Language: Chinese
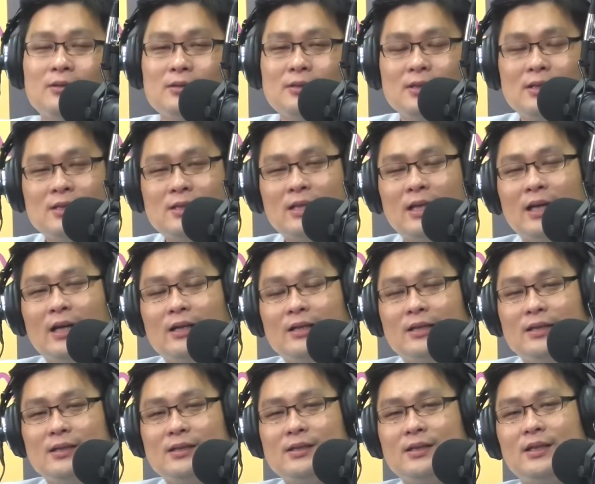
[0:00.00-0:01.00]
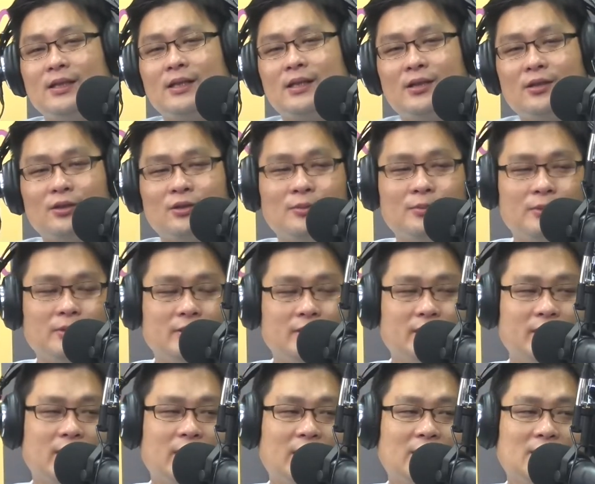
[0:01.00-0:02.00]
以早伫这个教育广播
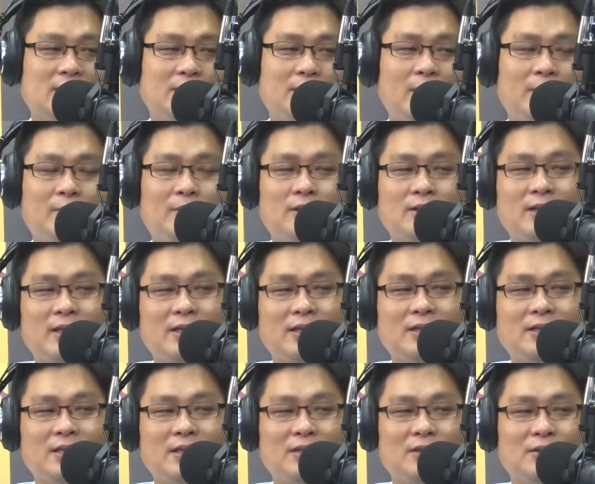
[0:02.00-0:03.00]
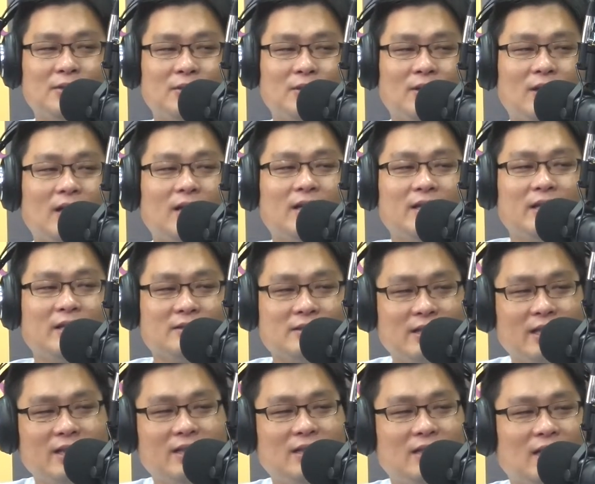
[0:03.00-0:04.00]
电台在泡泡台语电台用啊来邀
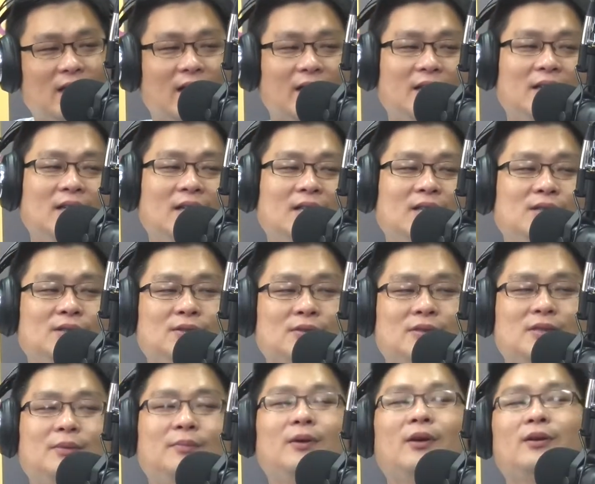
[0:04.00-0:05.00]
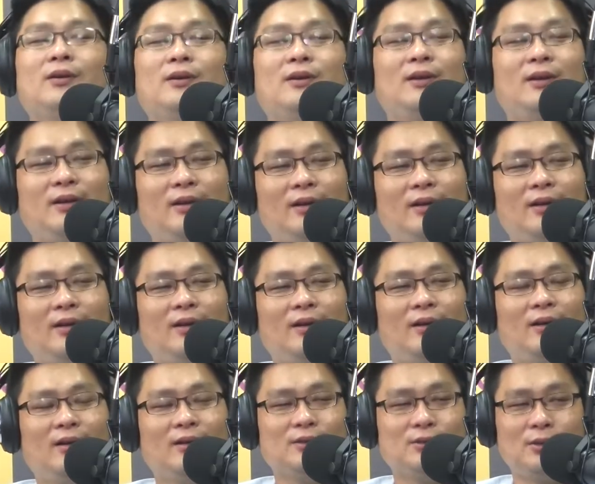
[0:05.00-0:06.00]
请你来上节目。好
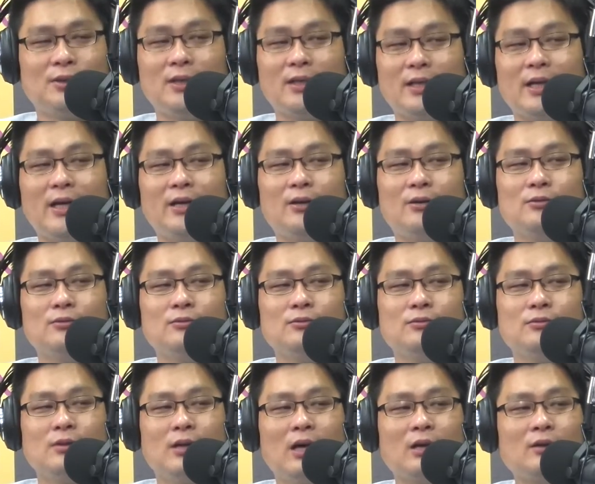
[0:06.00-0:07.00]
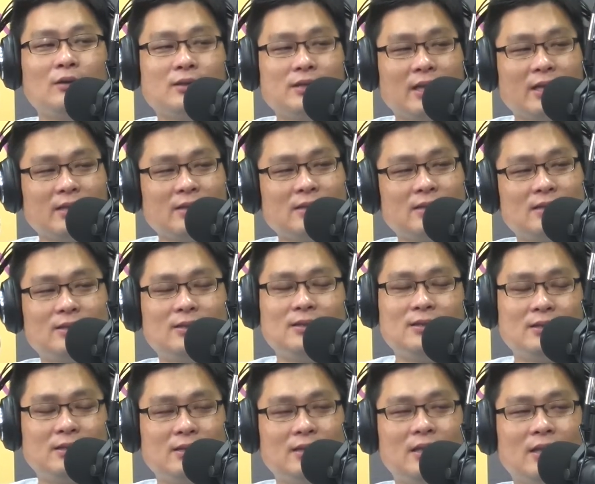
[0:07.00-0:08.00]
好，所以能盖拢有。啊，过即个是
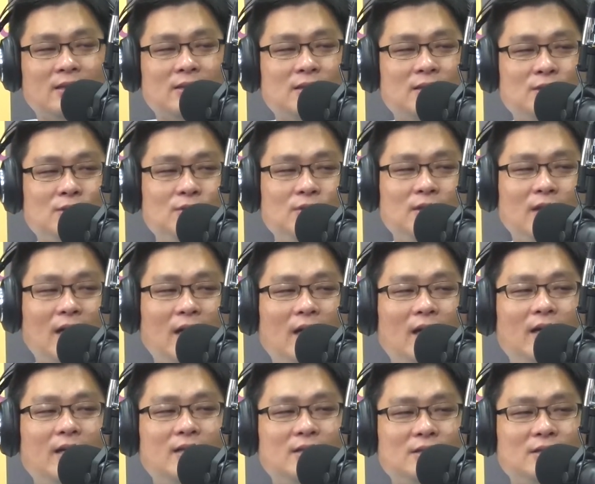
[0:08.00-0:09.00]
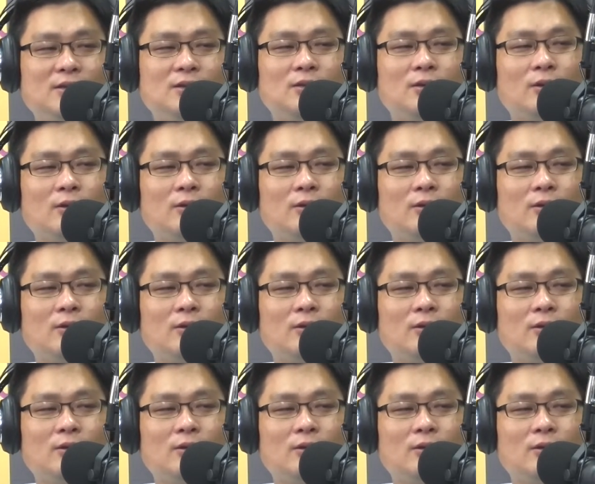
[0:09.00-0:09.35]
训啊，是训啊，迄个是过